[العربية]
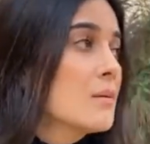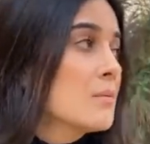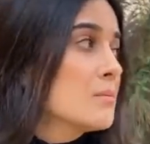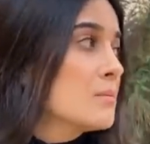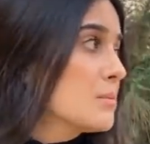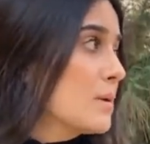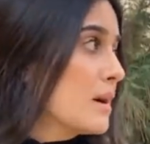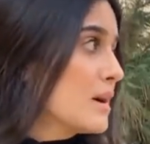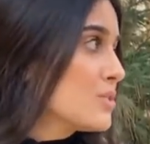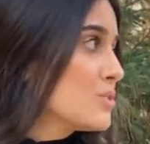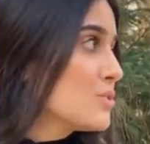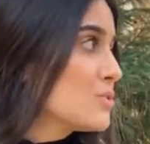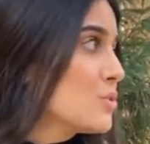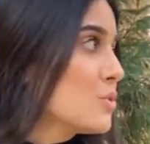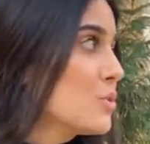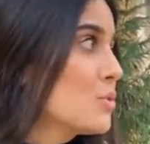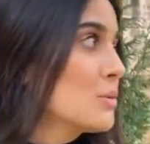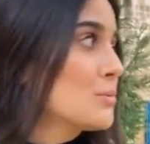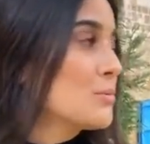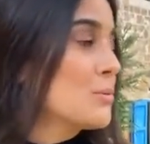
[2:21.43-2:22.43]
بما
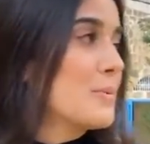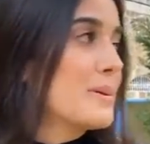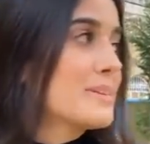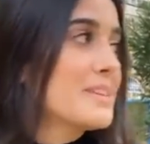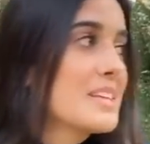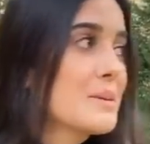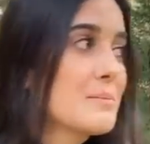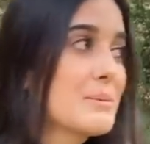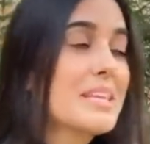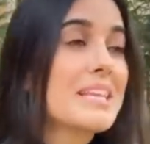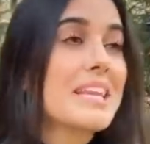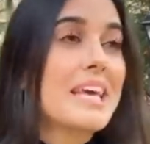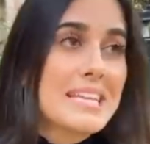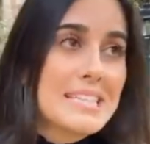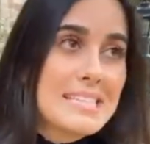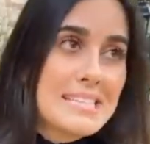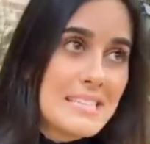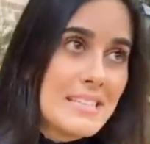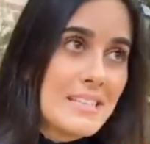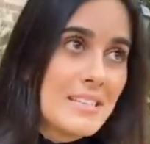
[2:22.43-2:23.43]
انه بمبادره من
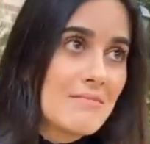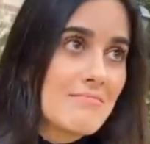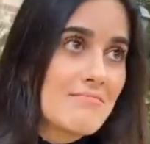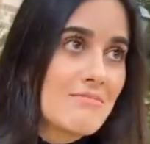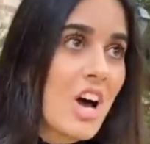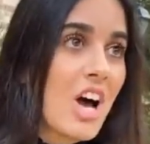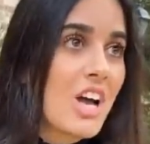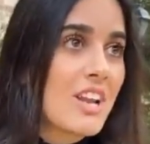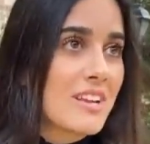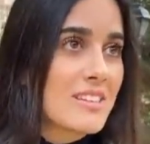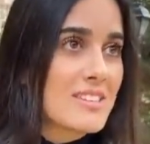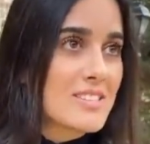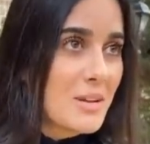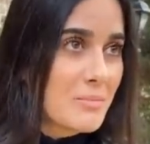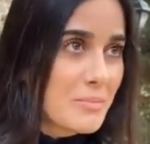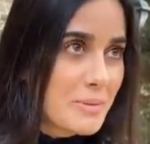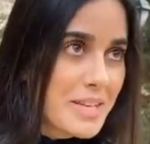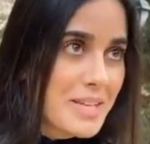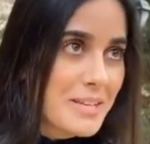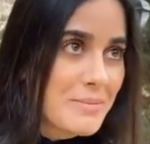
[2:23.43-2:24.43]
ال دي اي الطاقه e،
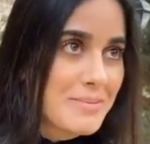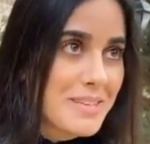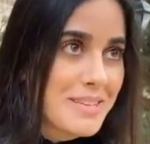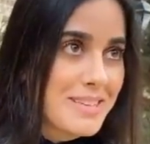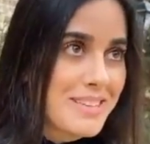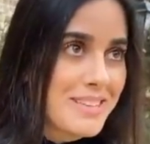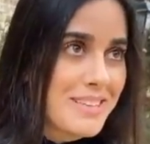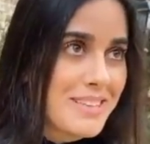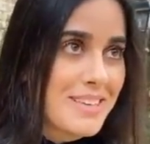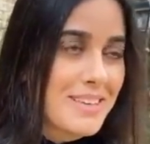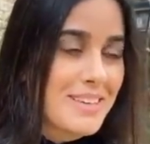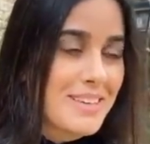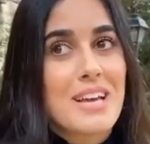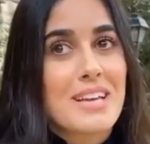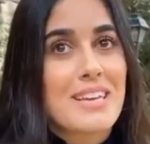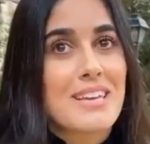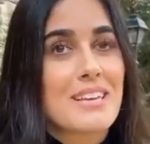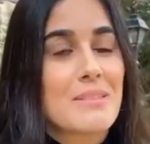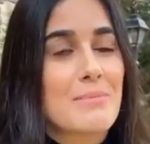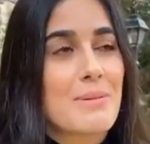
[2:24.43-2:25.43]
الاغترابيه اللبنانيه
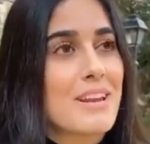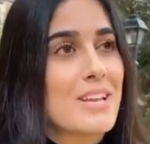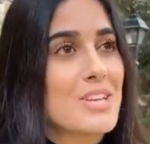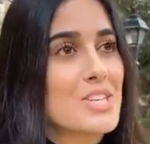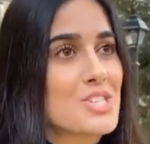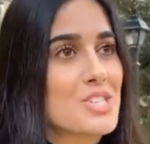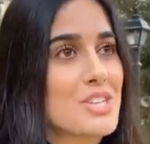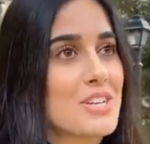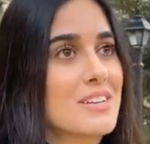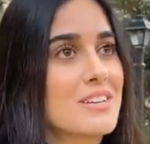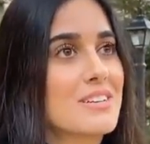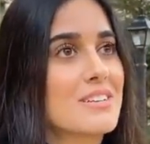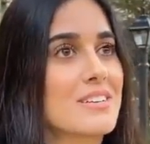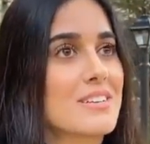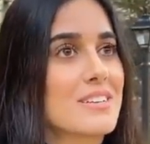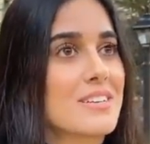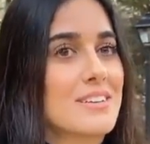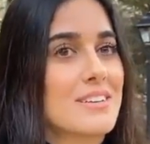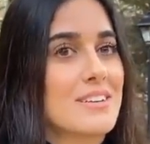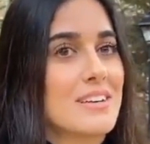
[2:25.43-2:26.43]
اكيد بلشنا
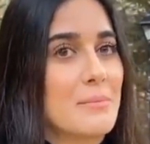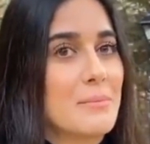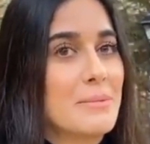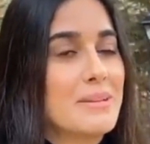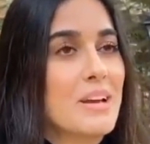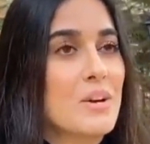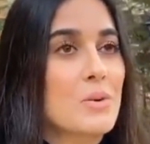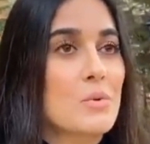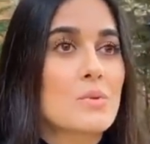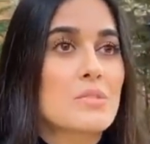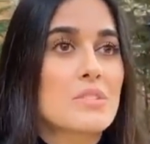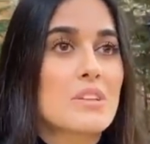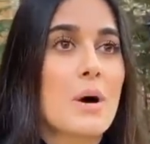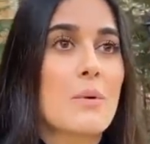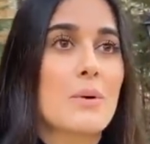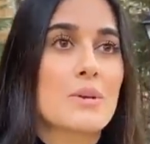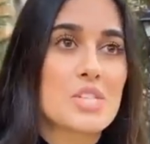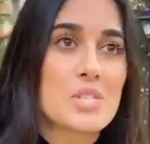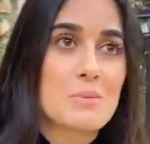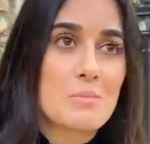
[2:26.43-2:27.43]
آه، عملنا كونترا
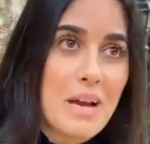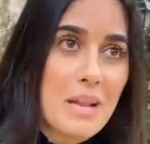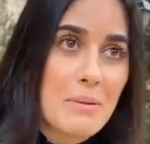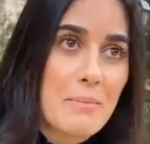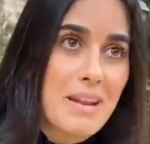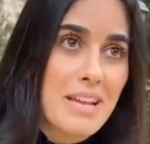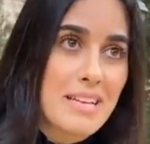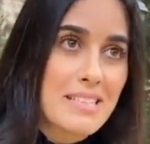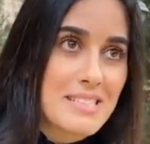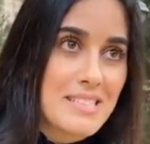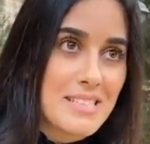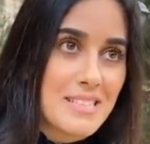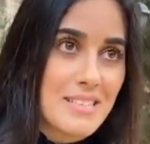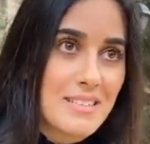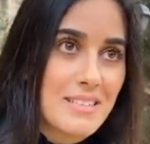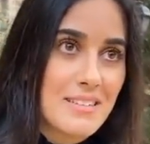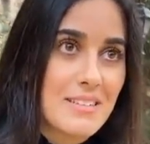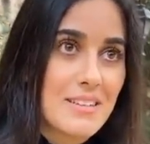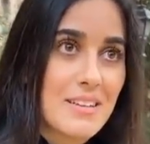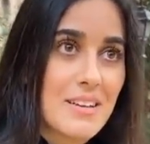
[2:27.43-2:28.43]
اول شيء مع
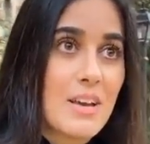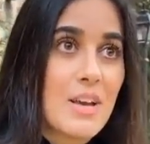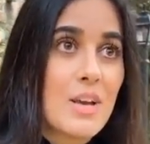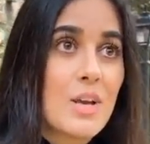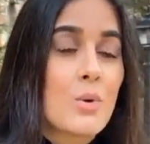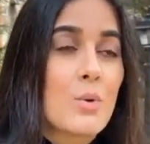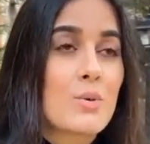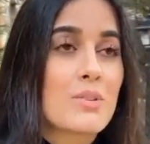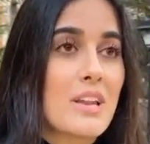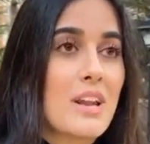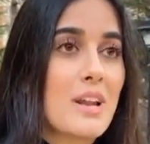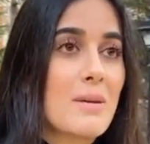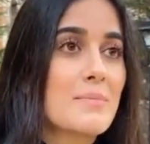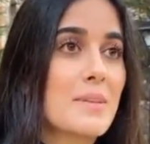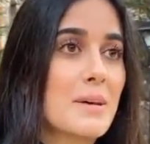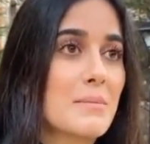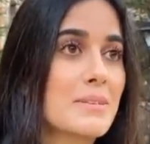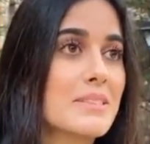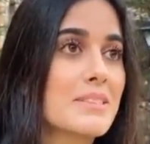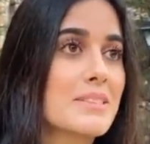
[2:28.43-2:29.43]
البلديه
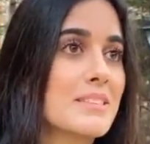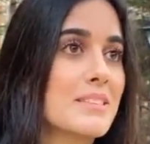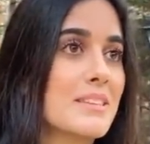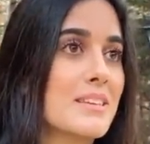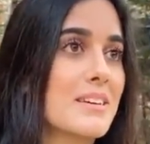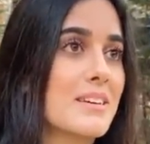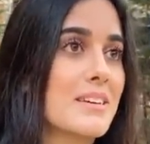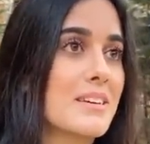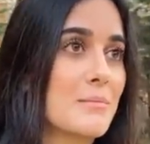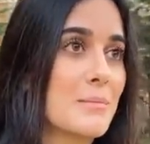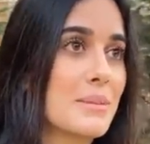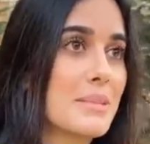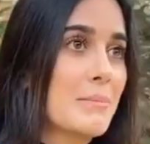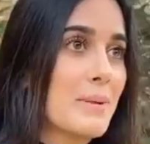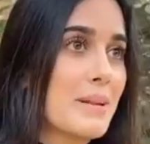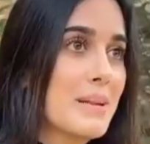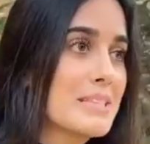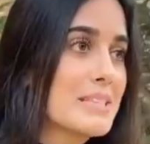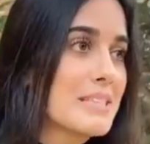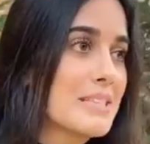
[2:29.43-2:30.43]
وطلبنا من آه، من
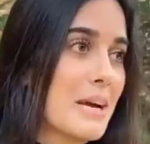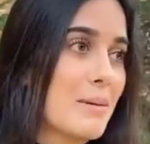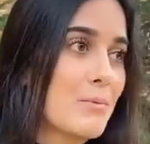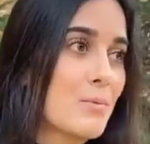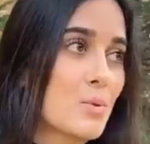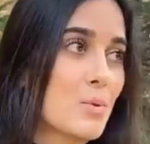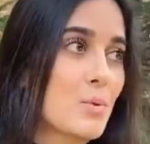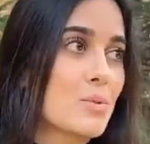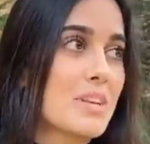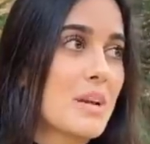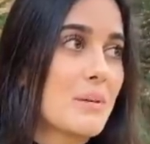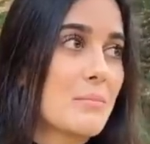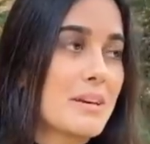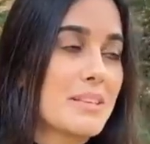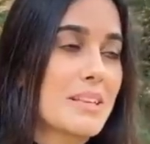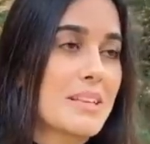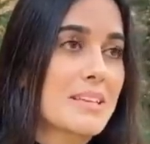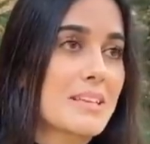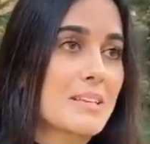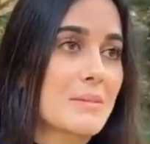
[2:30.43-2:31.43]
البلديه يعملوا كونترا
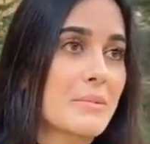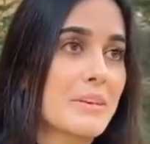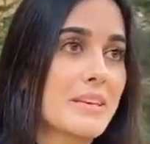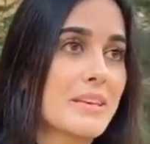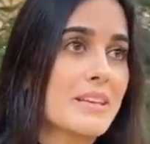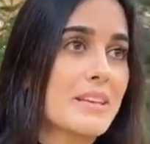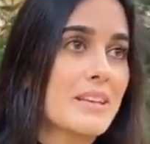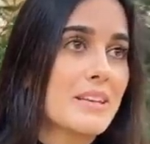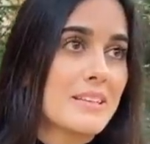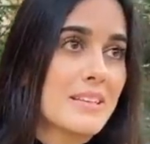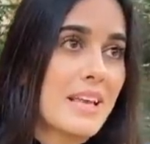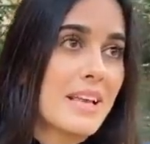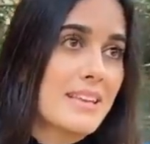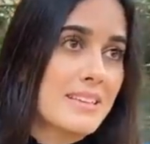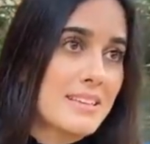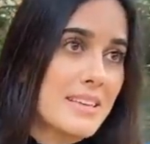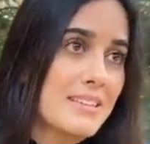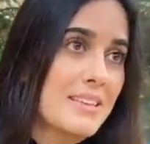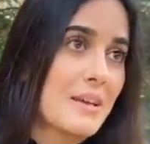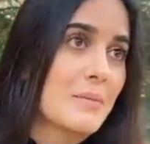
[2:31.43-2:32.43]
معنا كرمال نحن
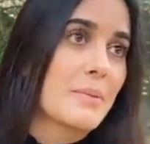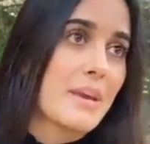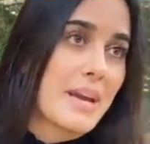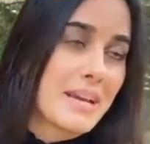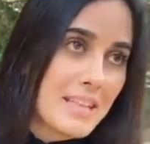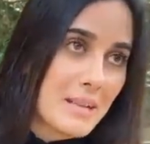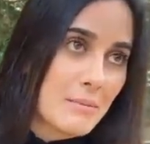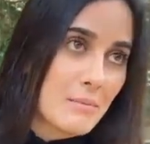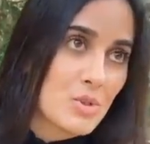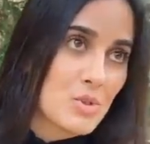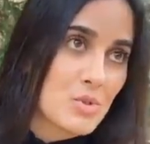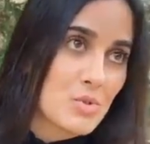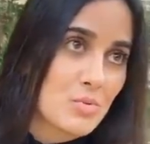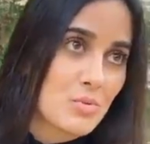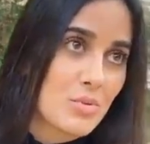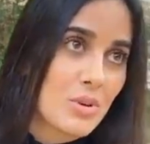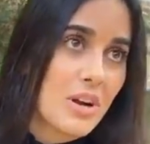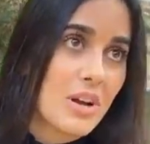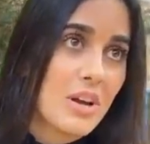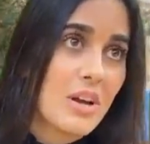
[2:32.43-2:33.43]
نهتم بهذا
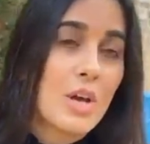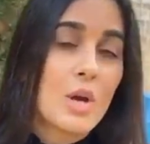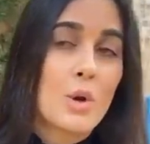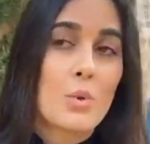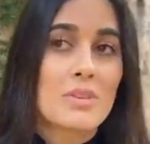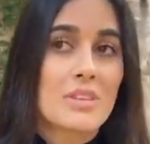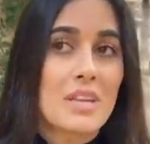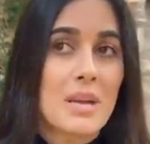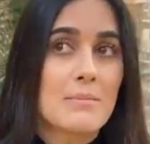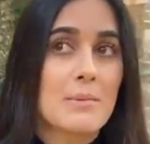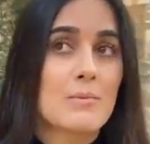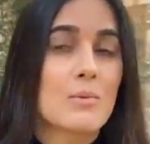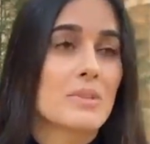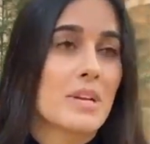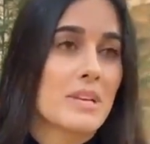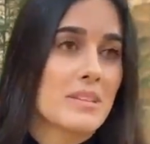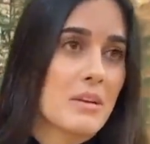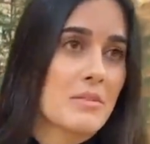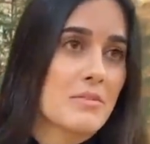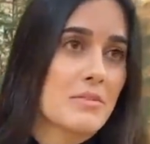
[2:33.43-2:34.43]
المشروع ونرممه
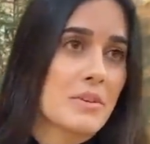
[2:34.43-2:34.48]
ونهتم